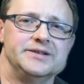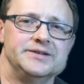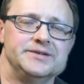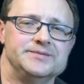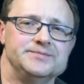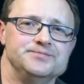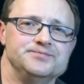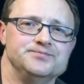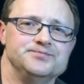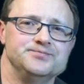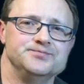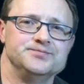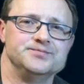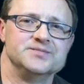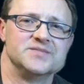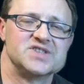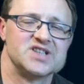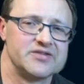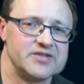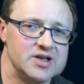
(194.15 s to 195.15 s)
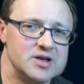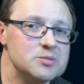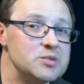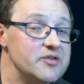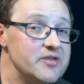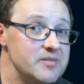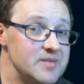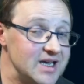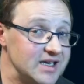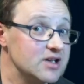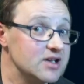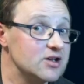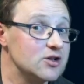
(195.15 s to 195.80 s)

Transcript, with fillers: Um, za chwilę powiem, jakie